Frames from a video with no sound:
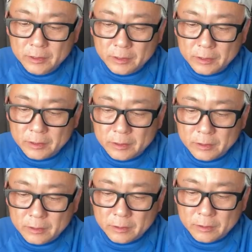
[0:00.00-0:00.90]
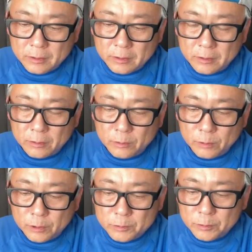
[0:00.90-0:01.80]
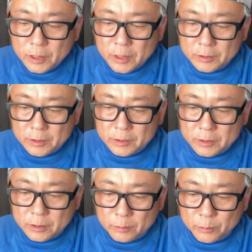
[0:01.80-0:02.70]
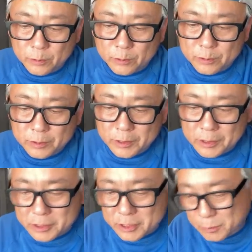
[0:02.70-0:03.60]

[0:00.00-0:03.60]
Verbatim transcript: えー、これ写りなんですけども、これ1